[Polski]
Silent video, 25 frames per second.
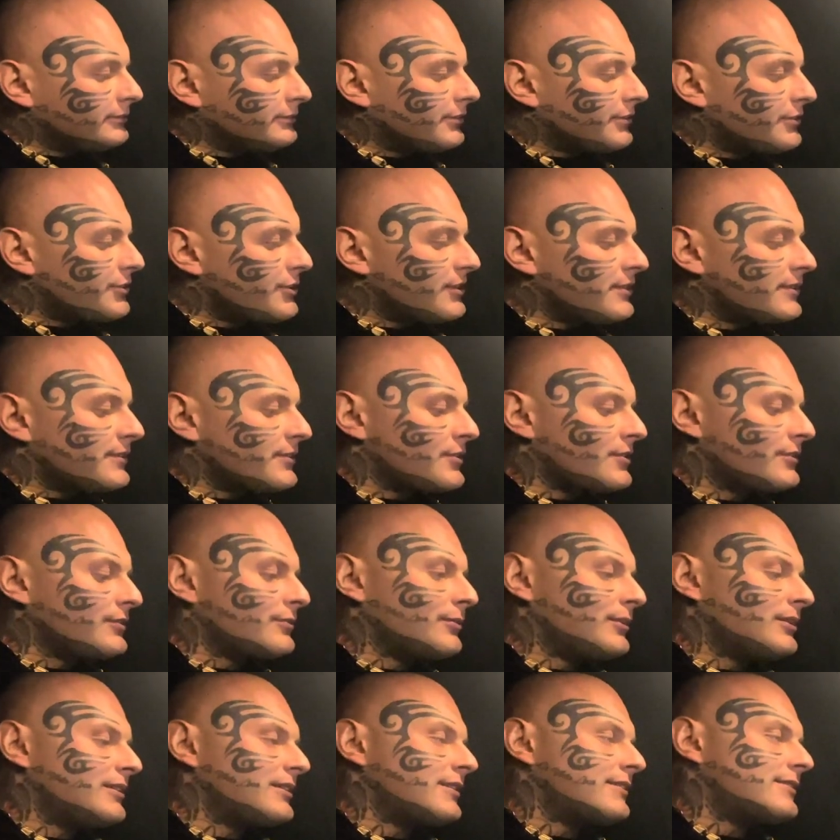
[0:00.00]
Czy jesteś
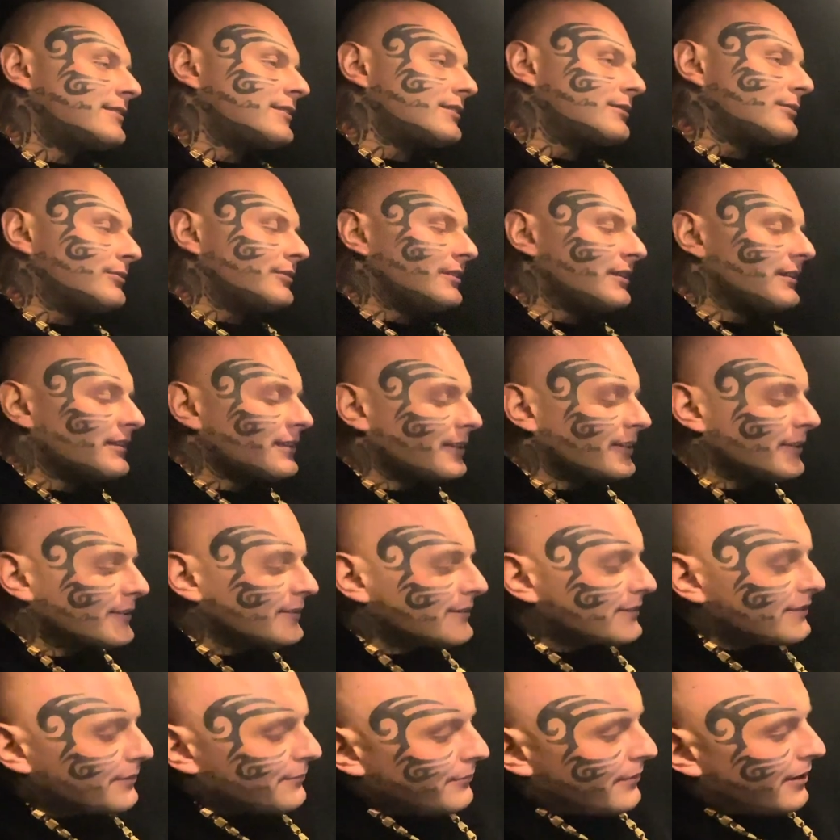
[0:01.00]
aktualnie na cyklu? Nie, nie
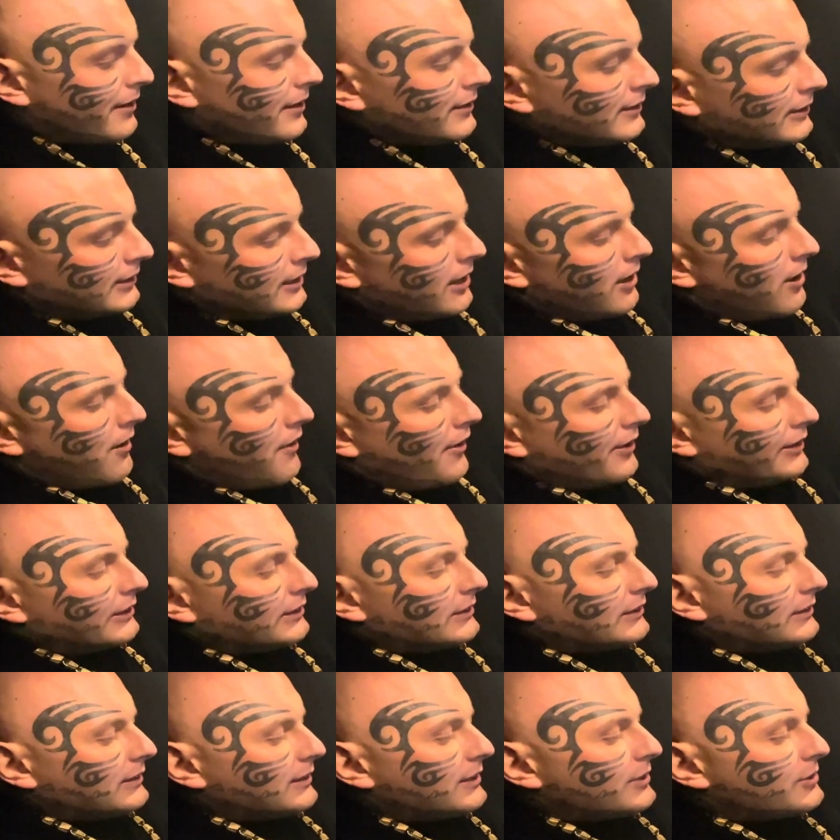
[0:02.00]
jestem.
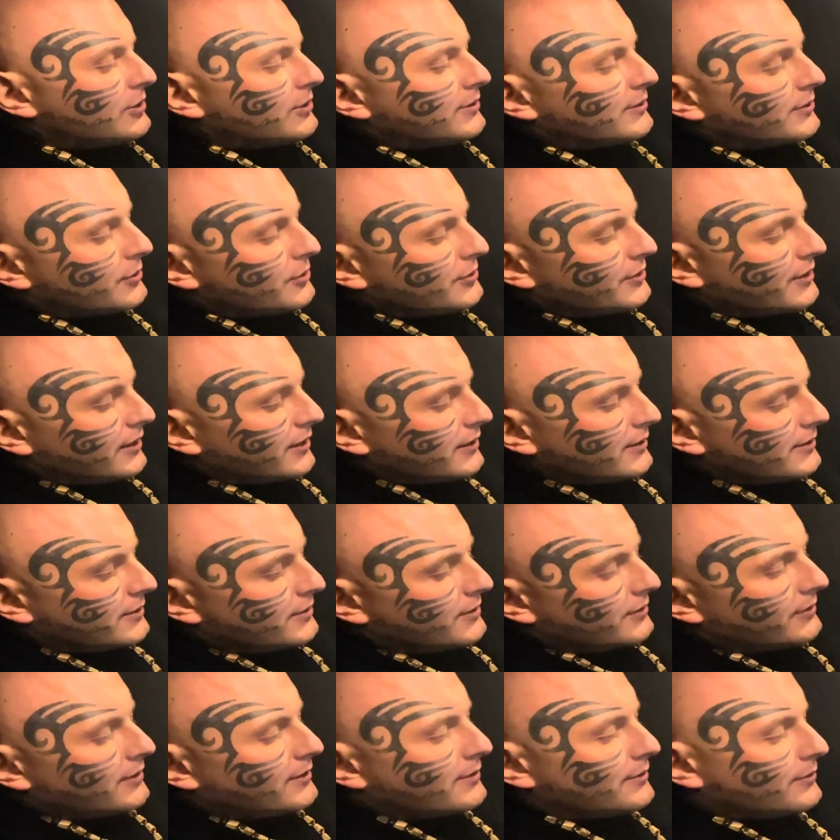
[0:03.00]
Leci coś teraz,
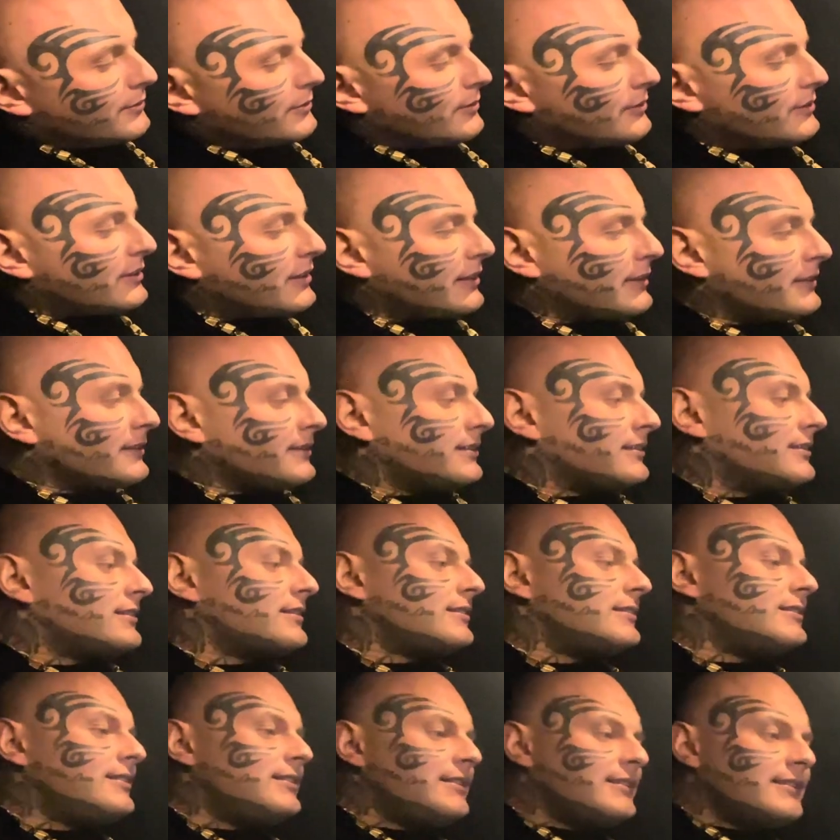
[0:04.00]
czy na sucho trening?
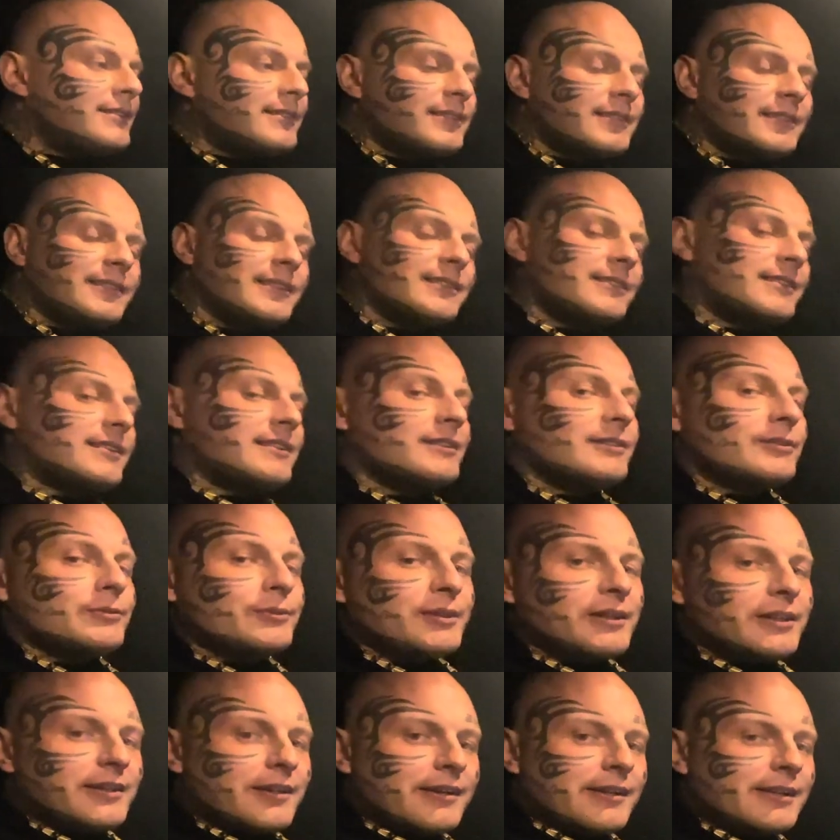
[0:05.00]
Nic, nie
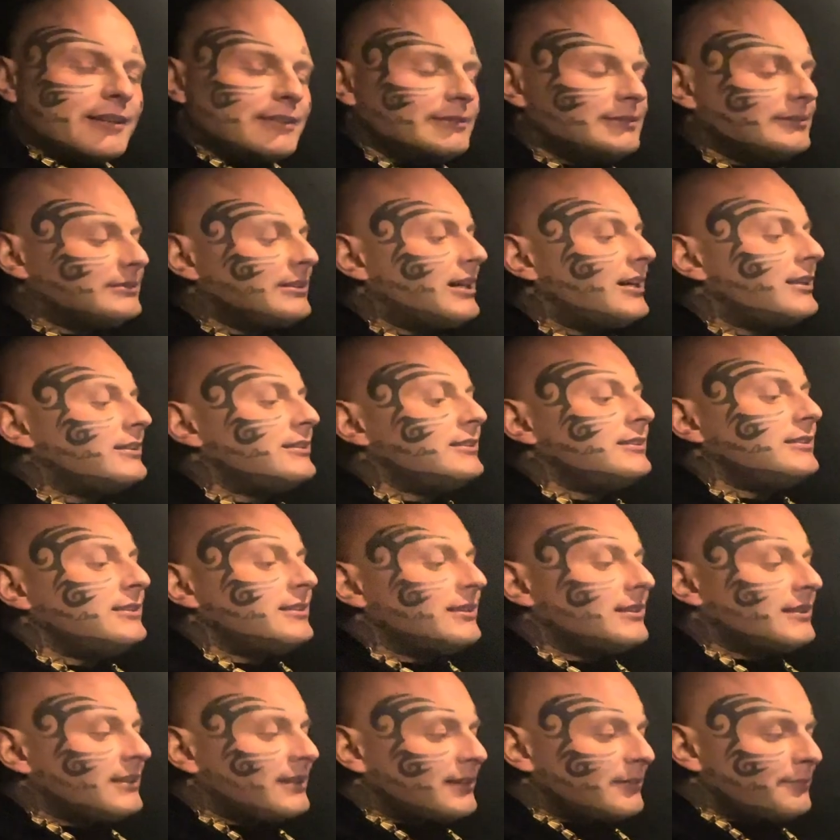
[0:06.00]
trenuję, ani
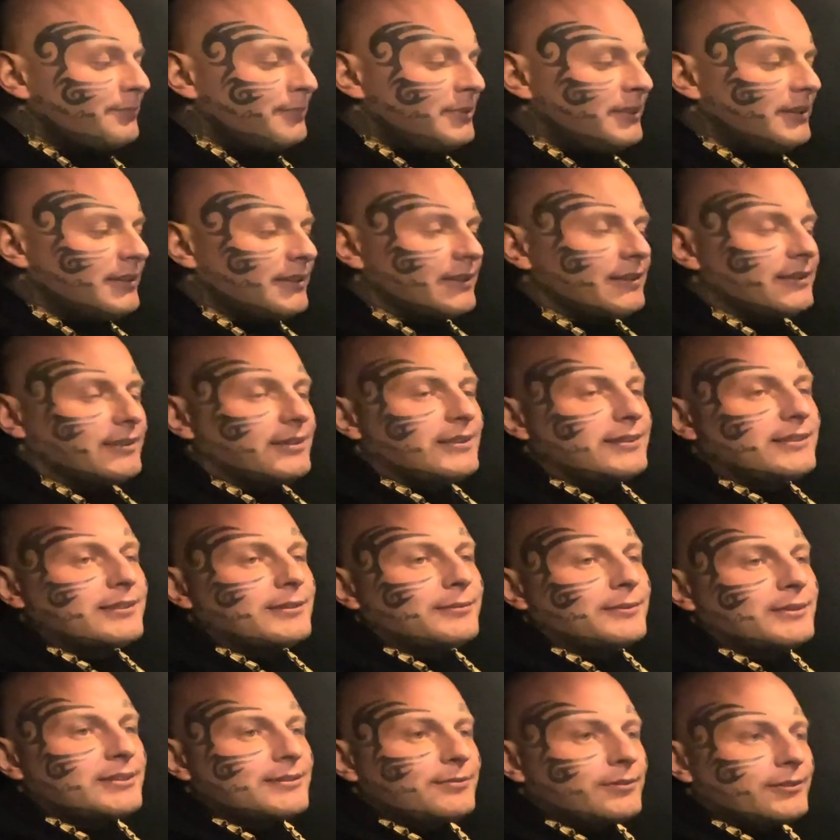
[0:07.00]
nie bije. Jestem
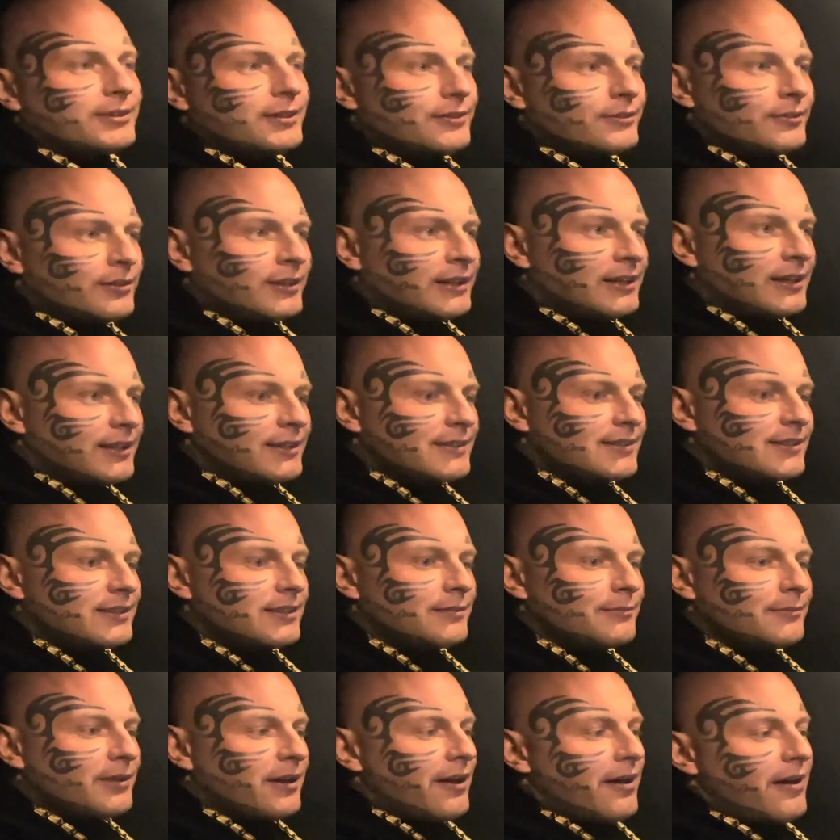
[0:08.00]
na zwolnieniu
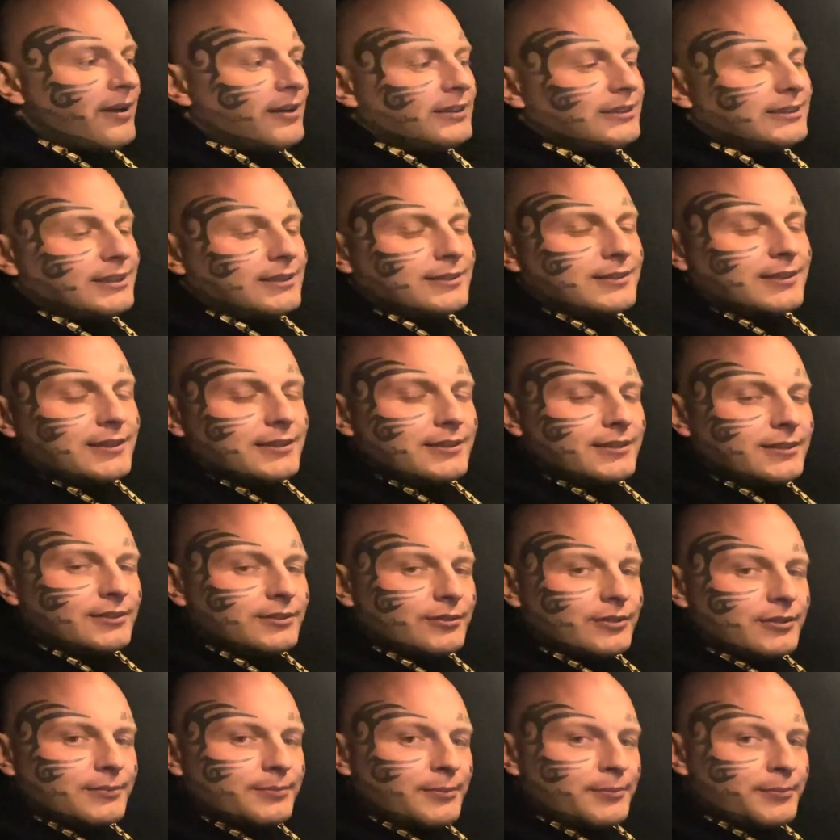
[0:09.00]
lekarskim. Ten trening,
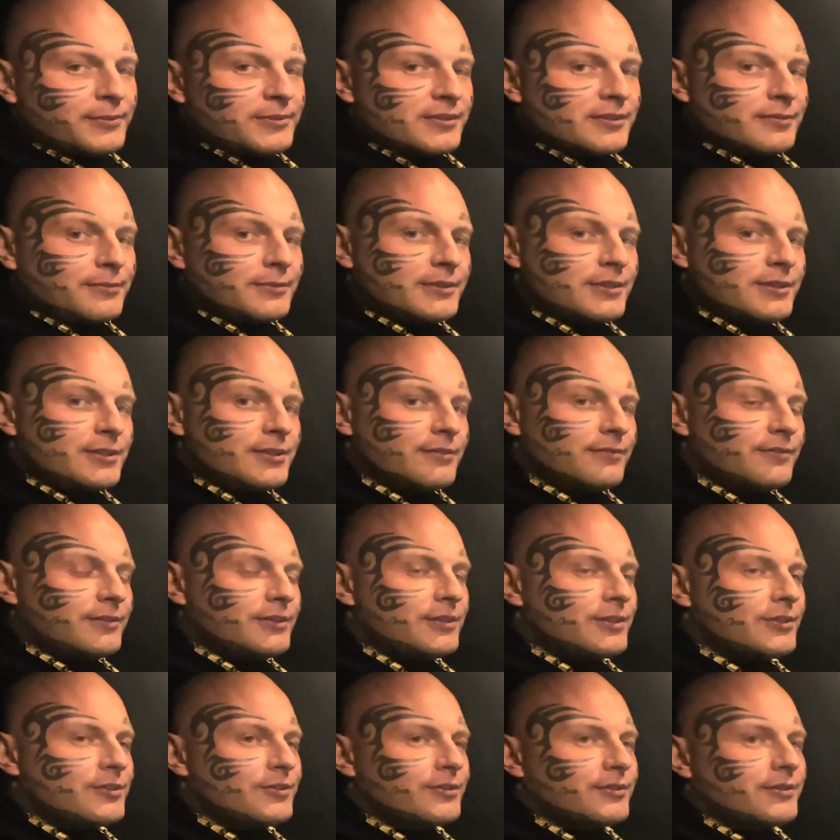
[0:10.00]
który po prostu będziecie
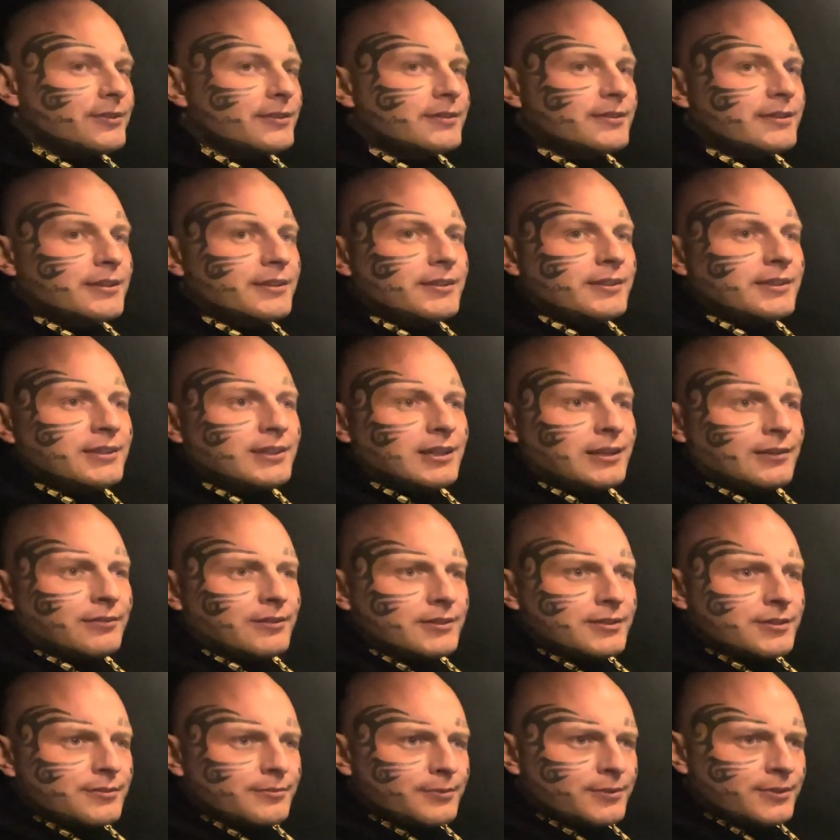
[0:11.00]
widzieć, to jest trening dla Was,
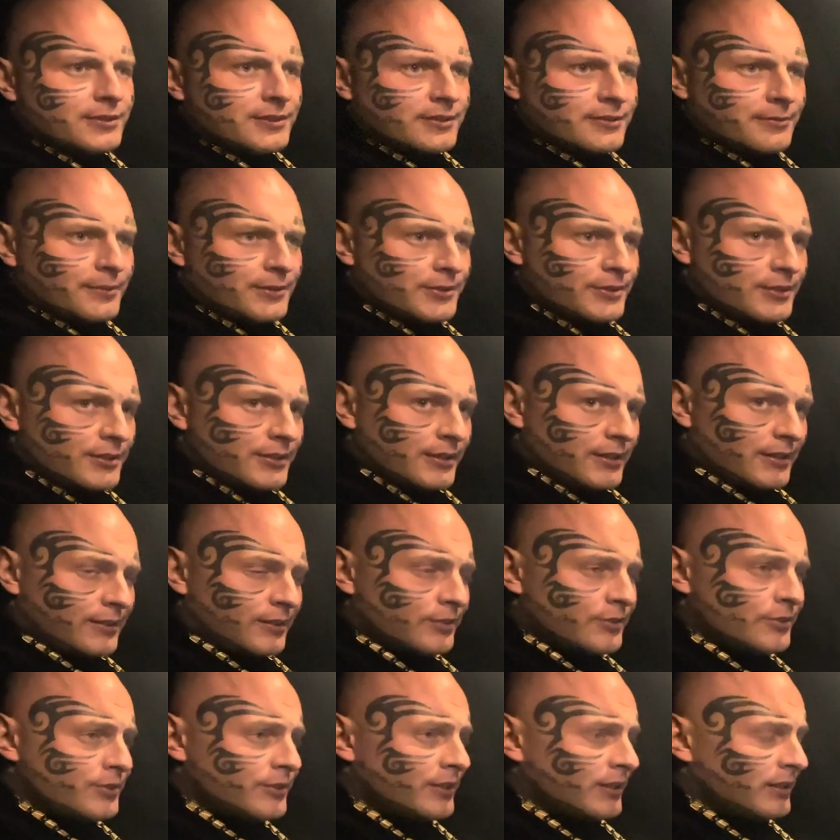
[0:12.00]
żebyście zobaczyli, jak
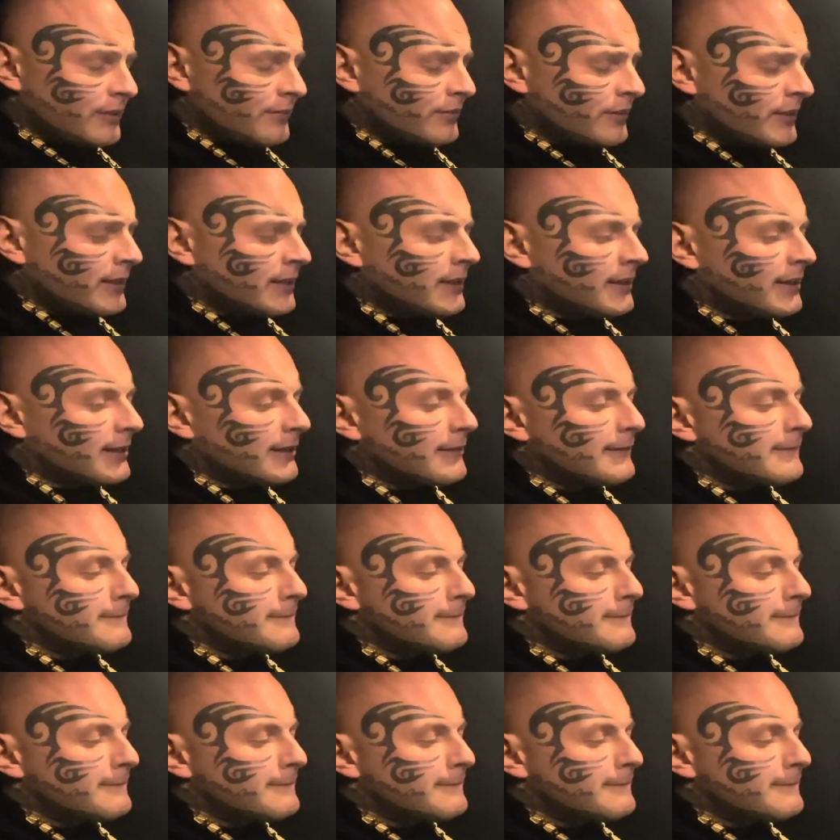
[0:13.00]
chodzi ta lewa ręka.